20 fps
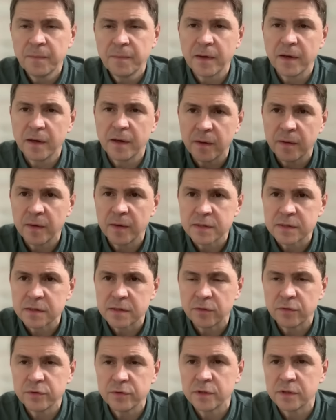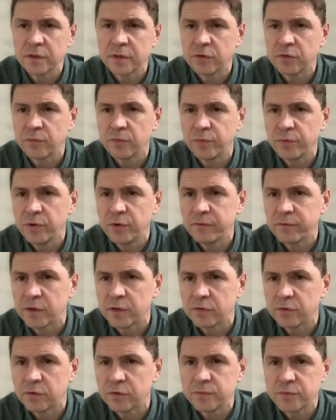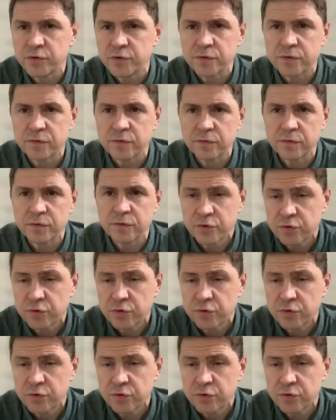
э, заходит на то поле, в котором чувствует,